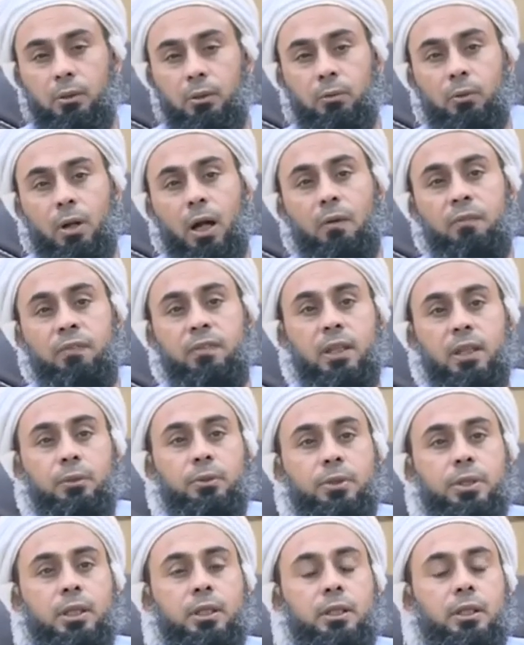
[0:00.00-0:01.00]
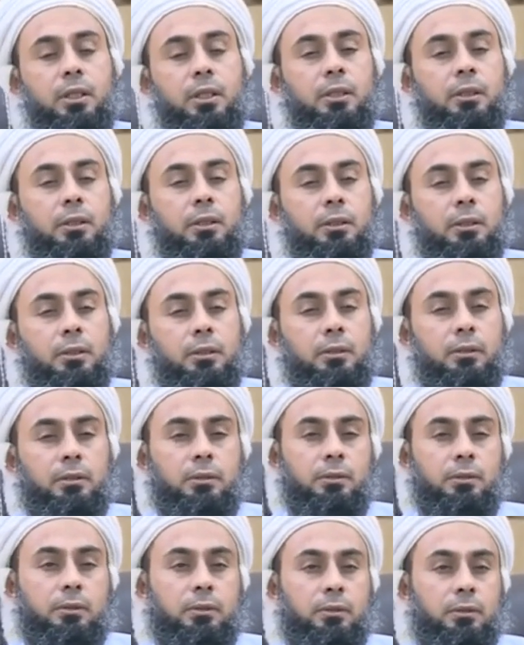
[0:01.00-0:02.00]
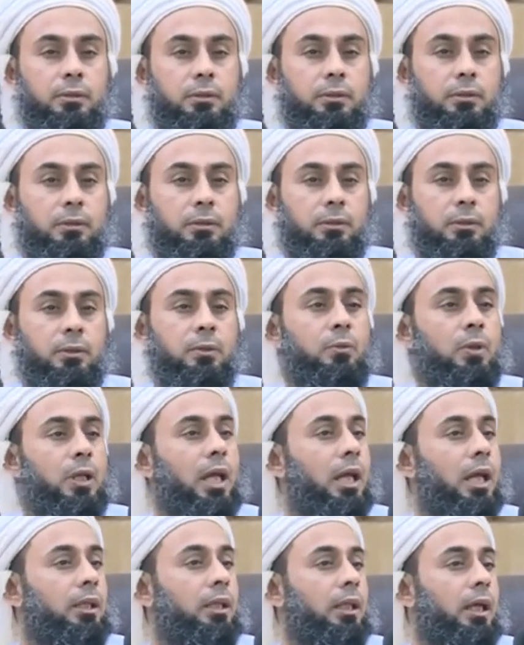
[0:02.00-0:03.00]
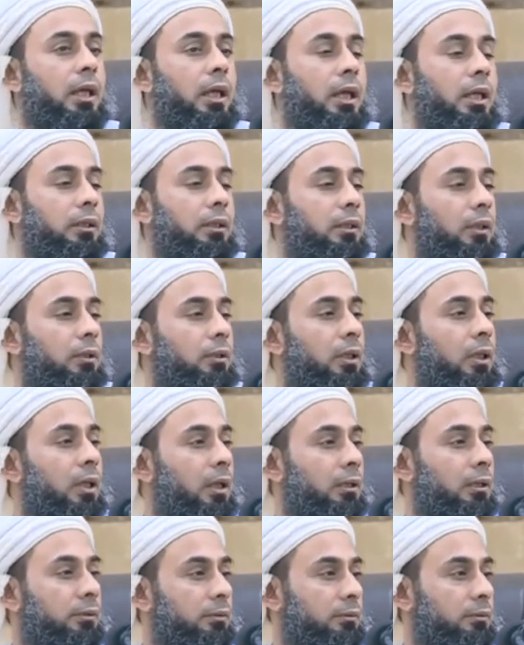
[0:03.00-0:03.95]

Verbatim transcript: وأفضل ذكر هو لا إله إلا الله